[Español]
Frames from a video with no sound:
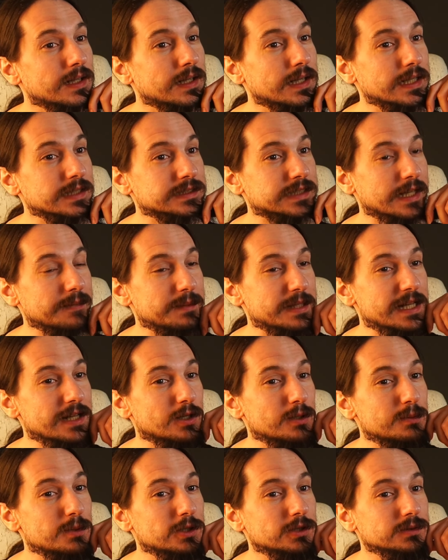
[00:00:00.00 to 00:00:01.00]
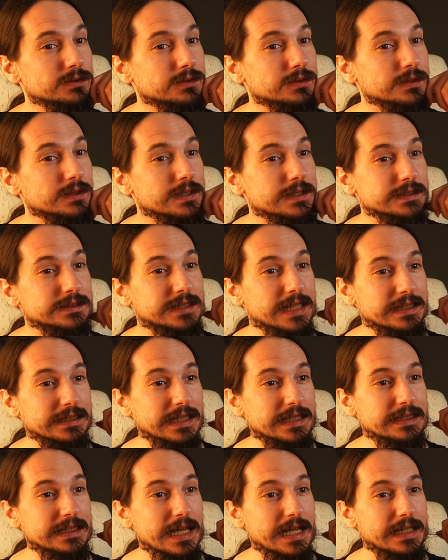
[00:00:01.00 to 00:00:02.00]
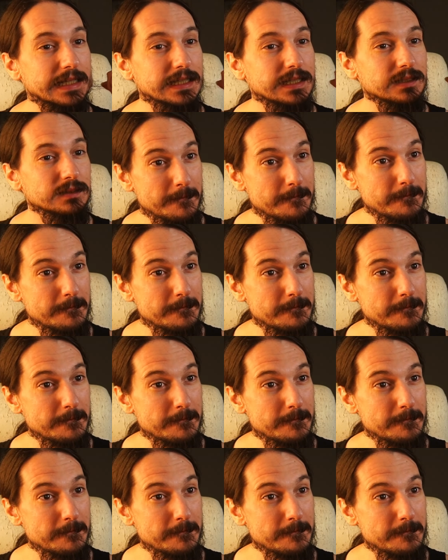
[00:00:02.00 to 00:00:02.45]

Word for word: es que mira cómo se intenta ir.